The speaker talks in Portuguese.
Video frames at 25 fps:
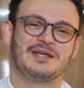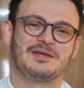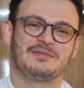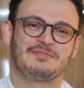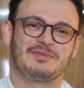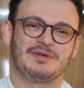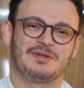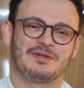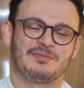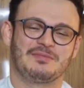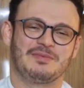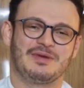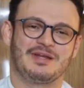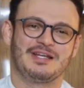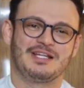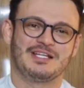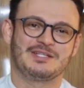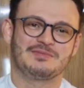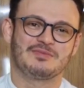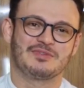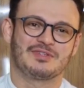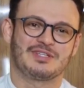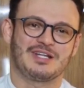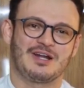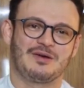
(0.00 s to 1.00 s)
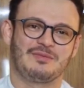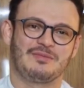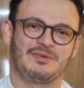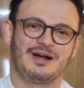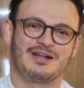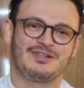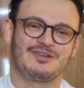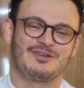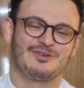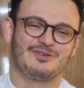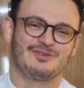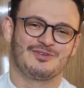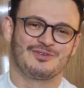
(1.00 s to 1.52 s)
pelo belíssimo
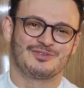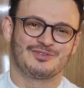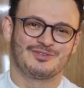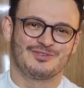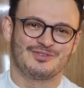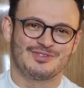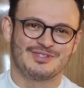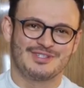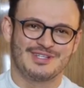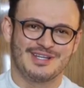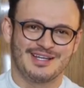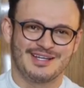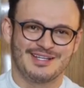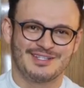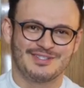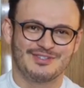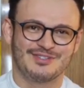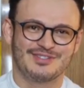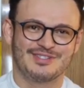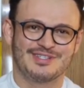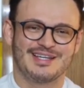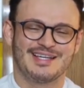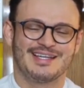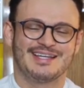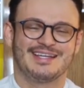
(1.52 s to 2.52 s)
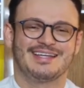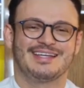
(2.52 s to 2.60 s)
trabalho ao longo dos anos.